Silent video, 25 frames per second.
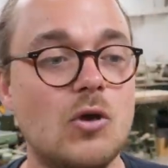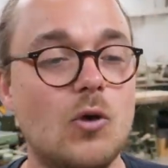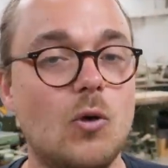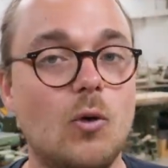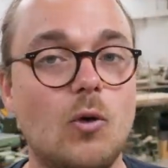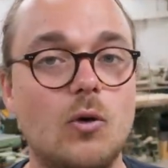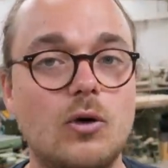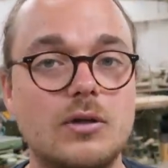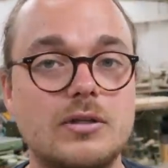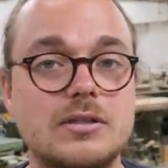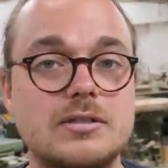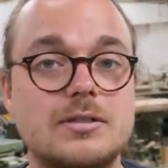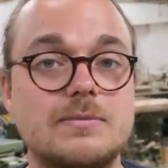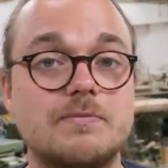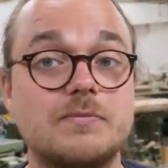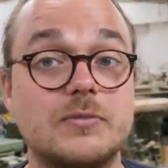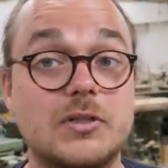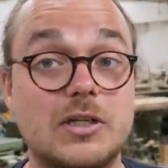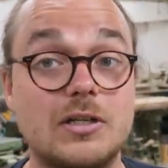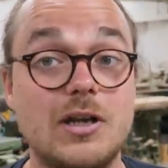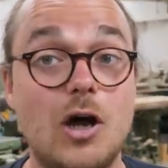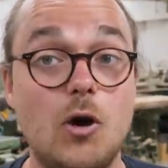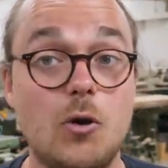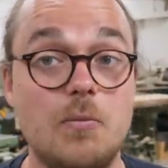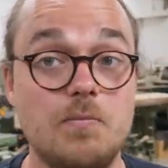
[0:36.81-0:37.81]
Und
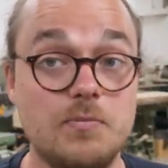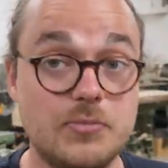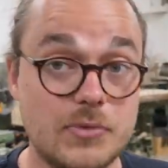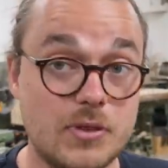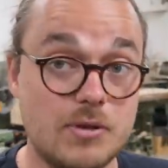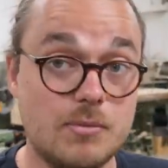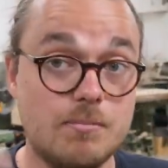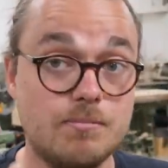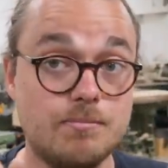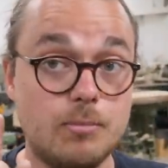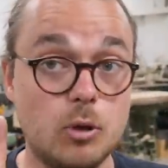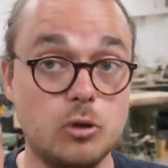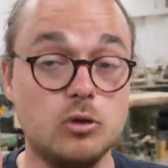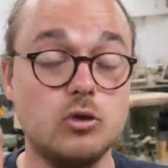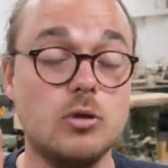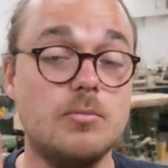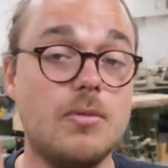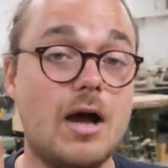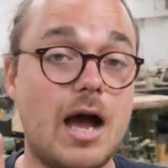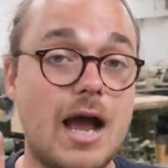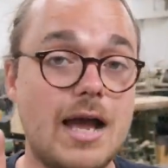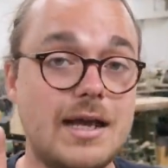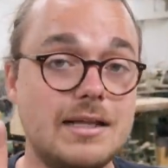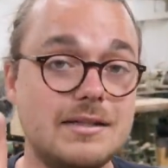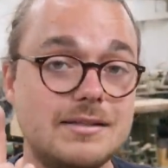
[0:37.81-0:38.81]
genau, Punkt
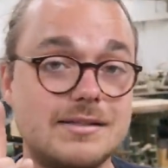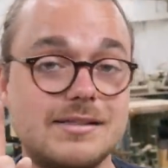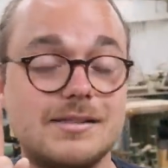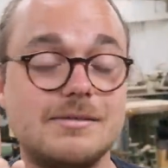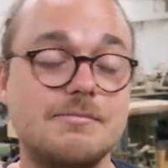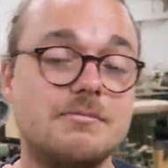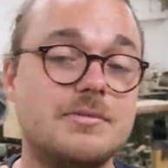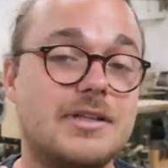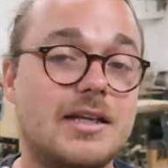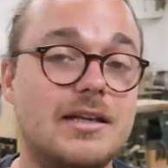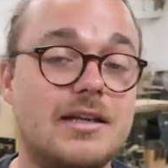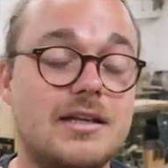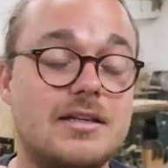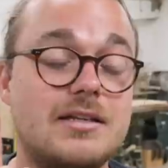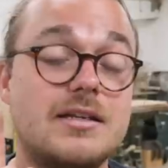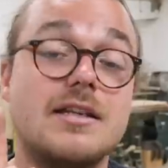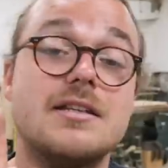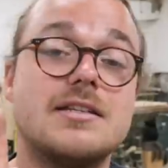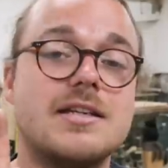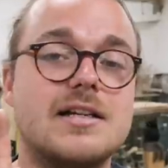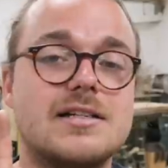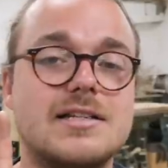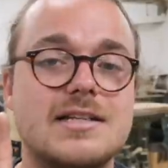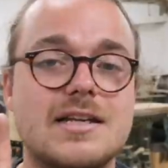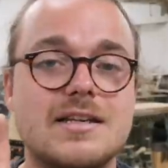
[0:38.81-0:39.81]
Nummer eins, den ich
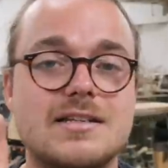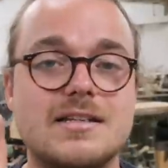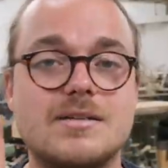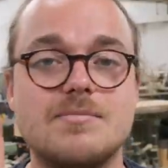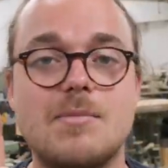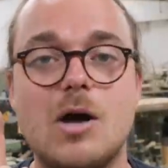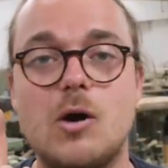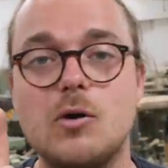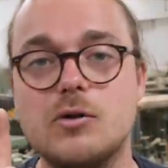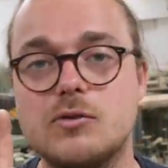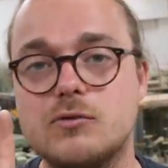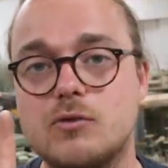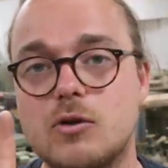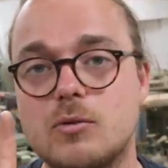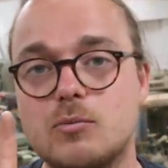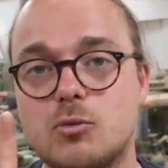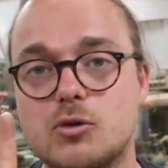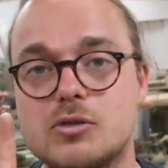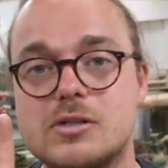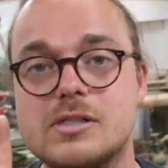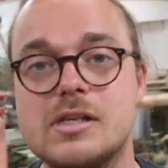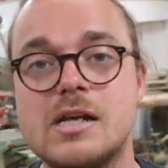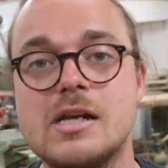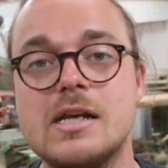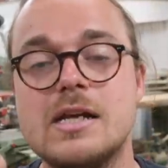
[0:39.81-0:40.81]
jetzt als erstes mal ausführen
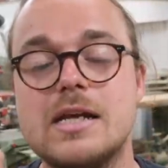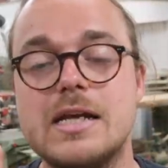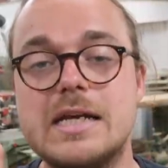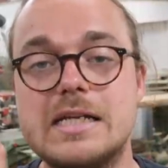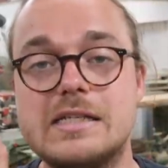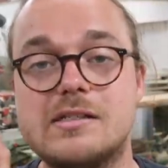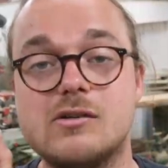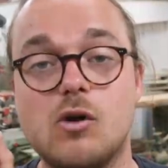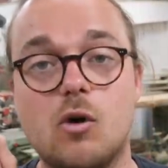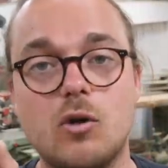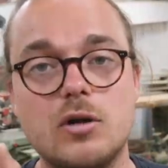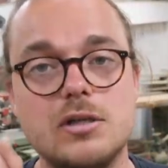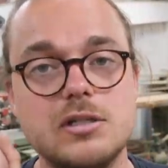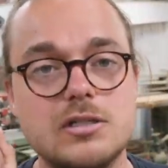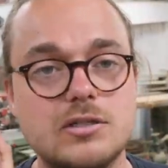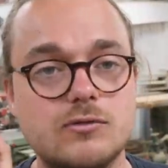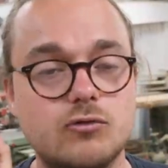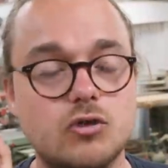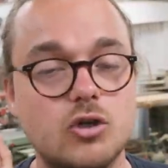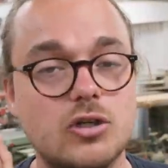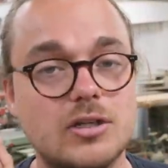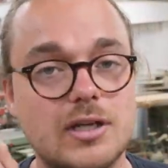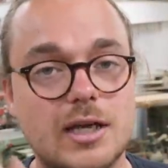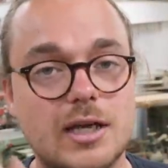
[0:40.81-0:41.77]
muss, ist Holz für einen